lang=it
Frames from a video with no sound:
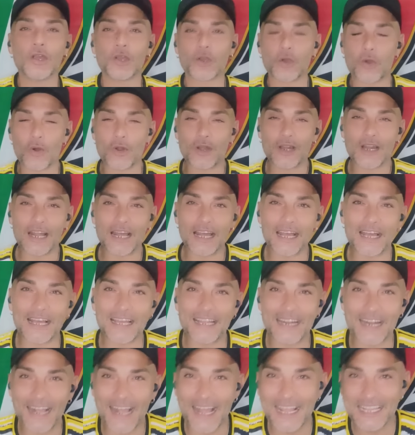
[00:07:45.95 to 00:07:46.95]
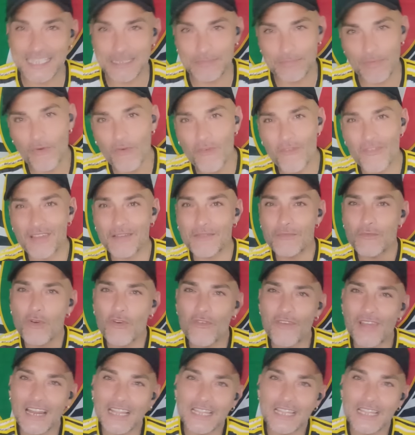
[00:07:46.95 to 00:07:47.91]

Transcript: con eh, ragazzi, ma voi, voi, ve le